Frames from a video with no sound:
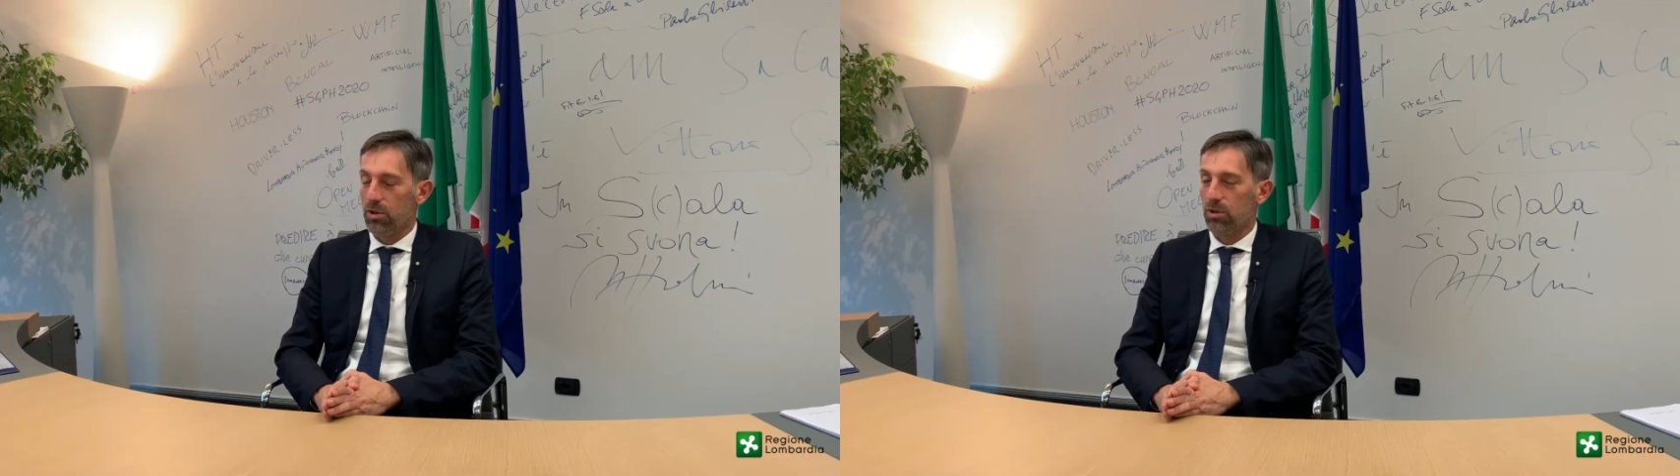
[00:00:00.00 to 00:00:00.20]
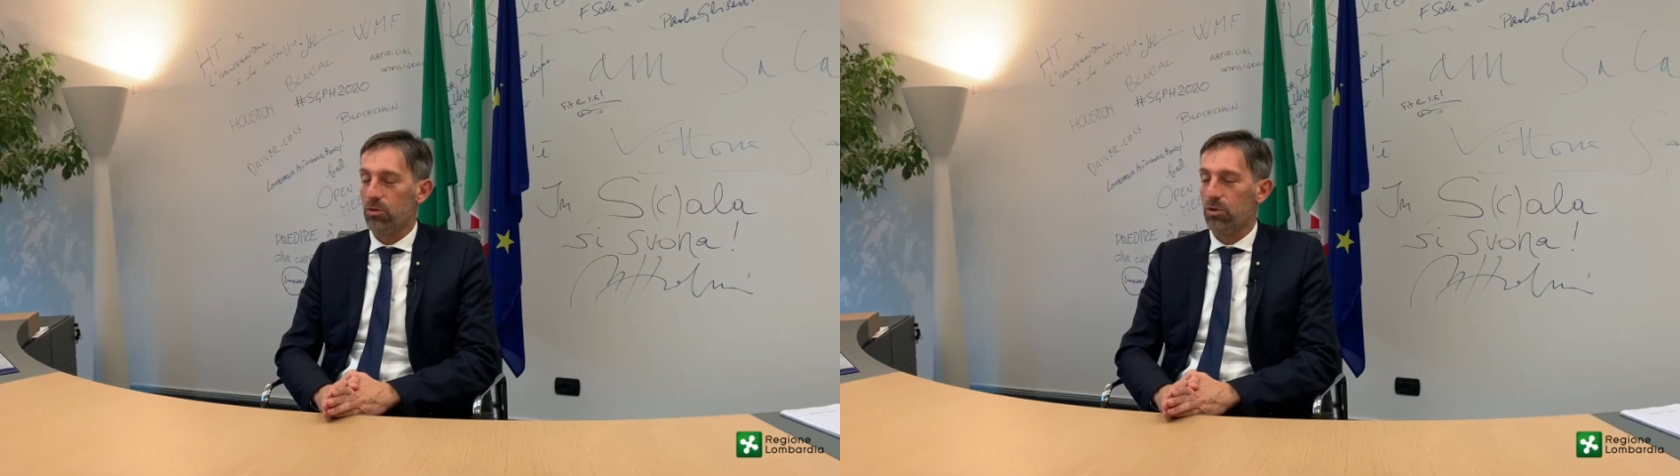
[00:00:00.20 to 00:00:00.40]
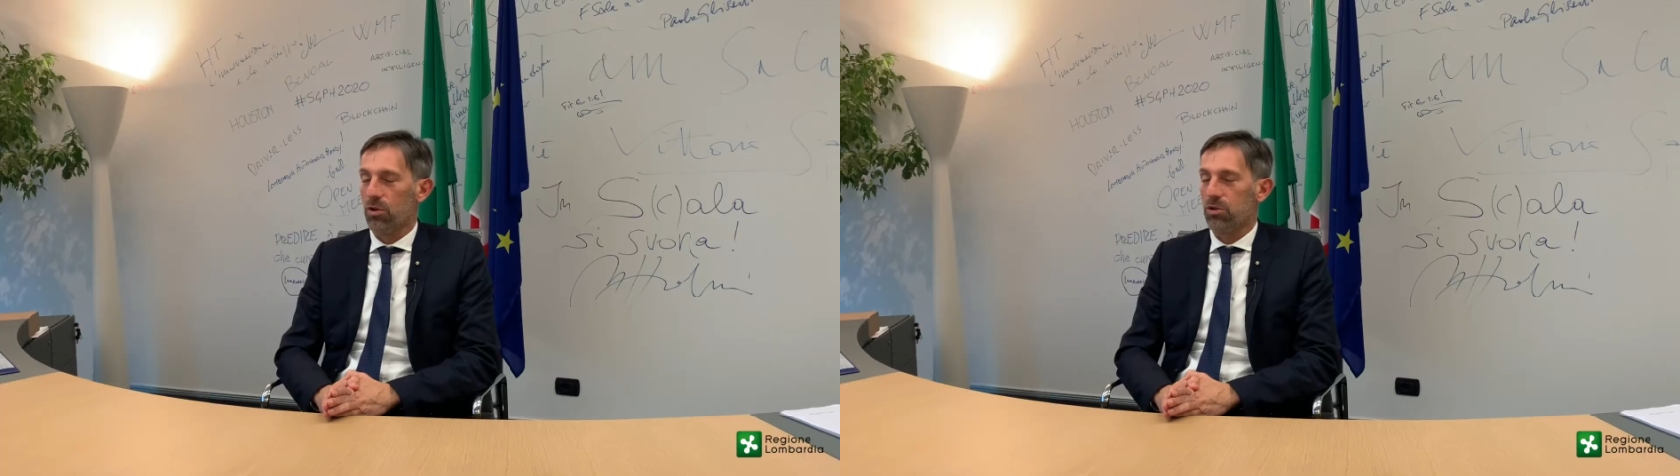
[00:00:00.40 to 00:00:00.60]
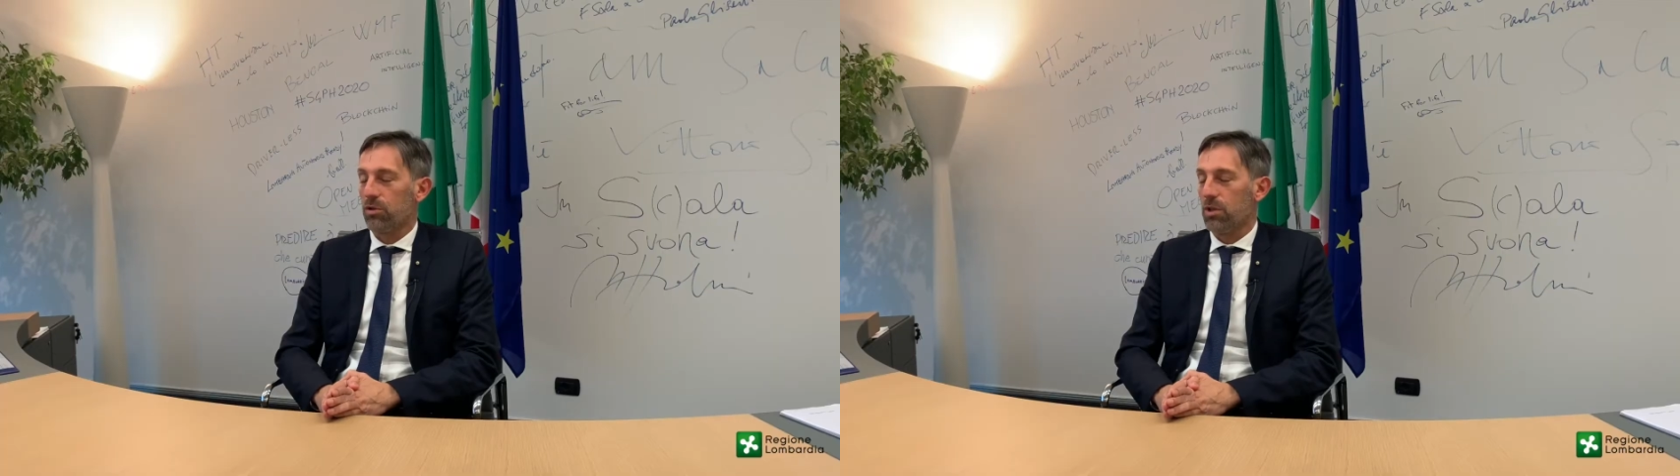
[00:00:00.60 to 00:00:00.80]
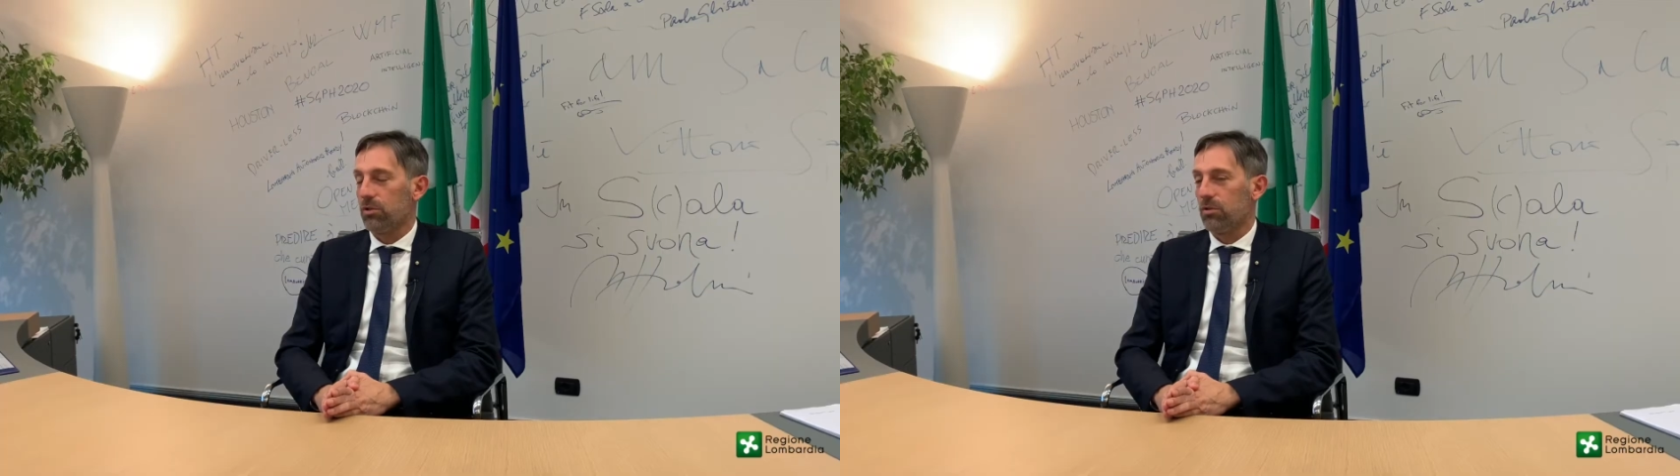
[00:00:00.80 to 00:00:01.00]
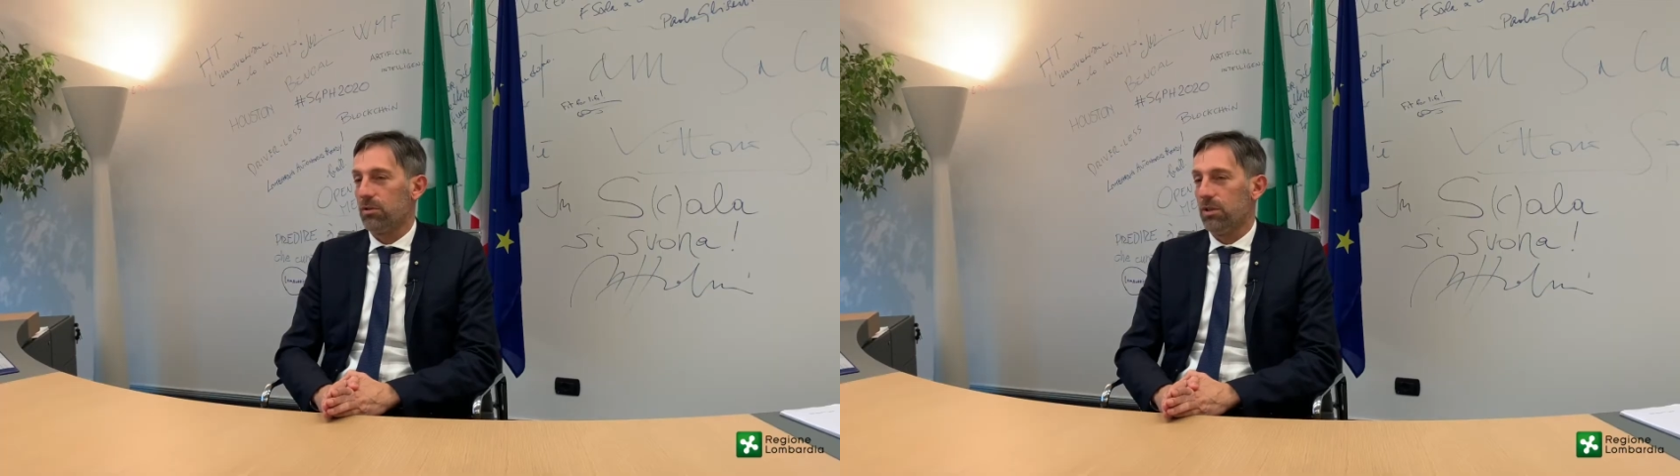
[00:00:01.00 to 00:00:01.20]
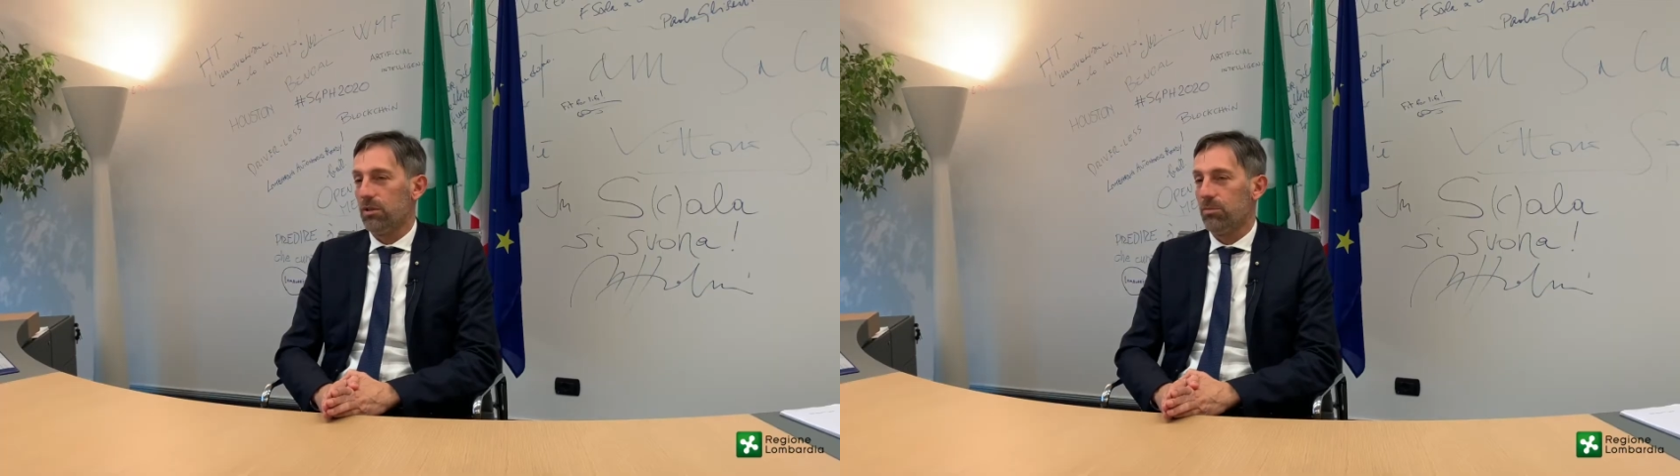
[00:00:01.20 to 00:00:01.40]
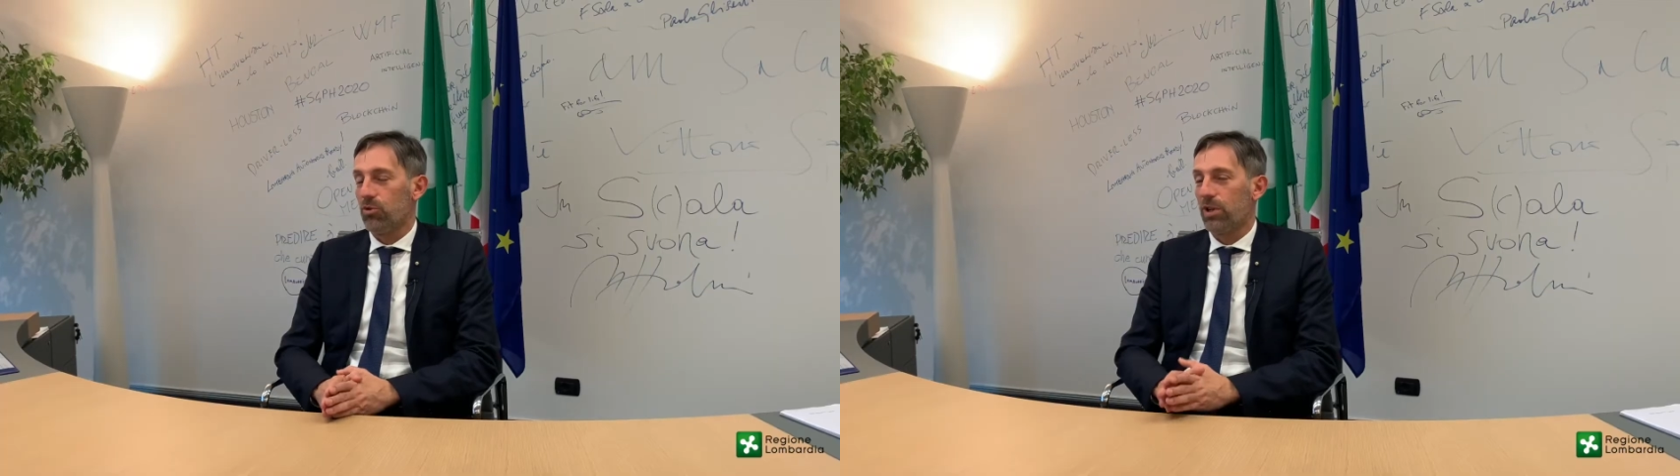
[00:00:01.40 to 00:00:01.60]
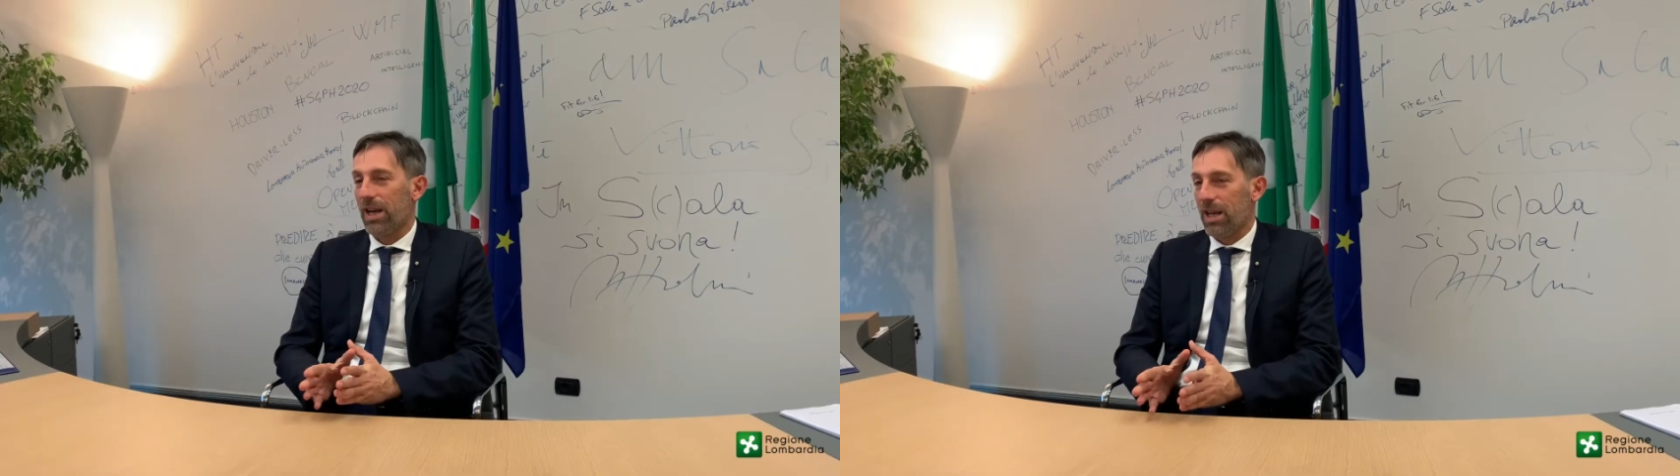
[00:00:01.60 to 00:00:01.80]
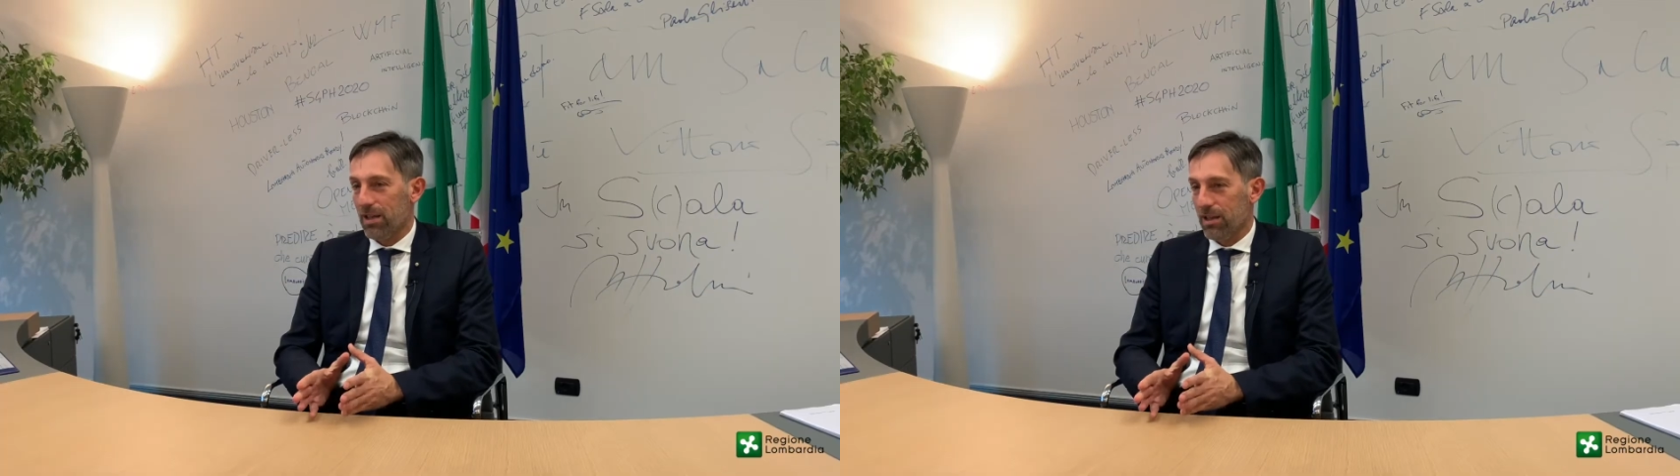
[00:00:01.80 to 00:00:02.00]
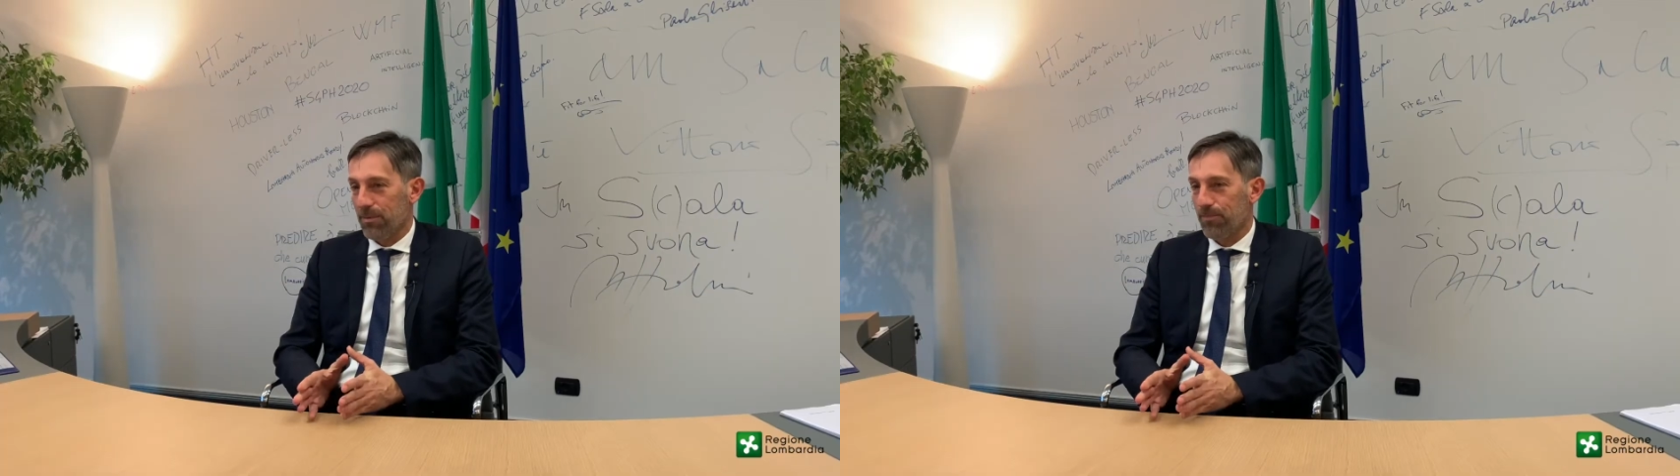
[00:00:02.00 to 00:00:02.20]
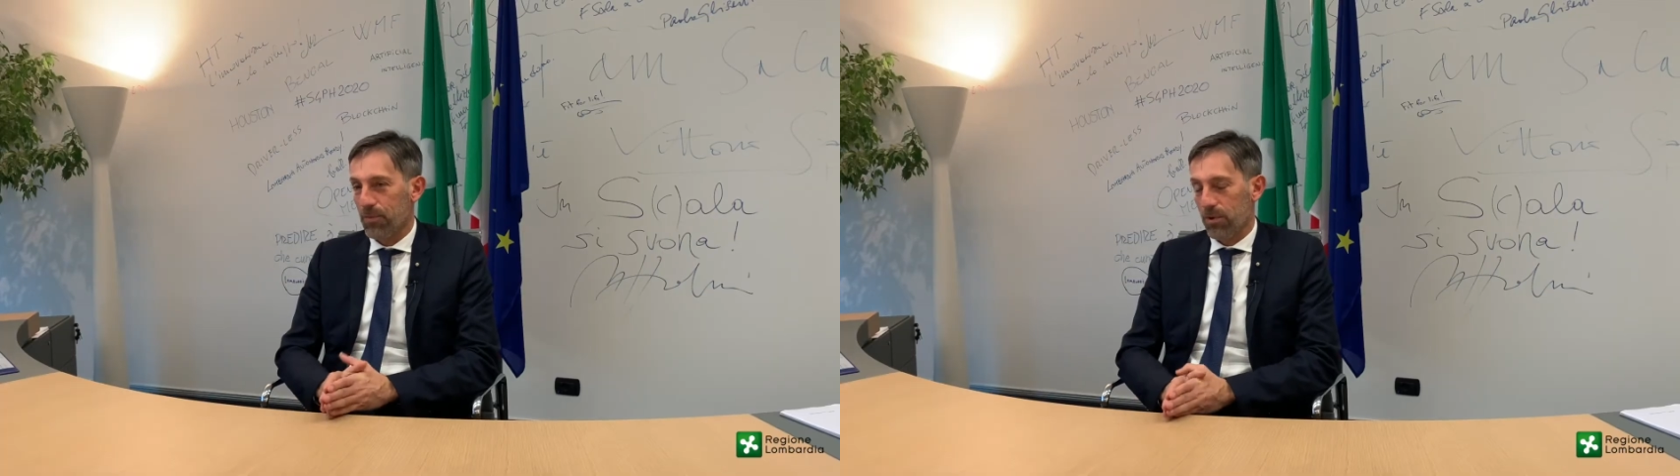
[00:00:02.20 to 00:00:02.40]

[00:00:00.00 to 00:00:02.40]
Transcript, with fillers: ed è un idrogeno di, di tipo green, eh,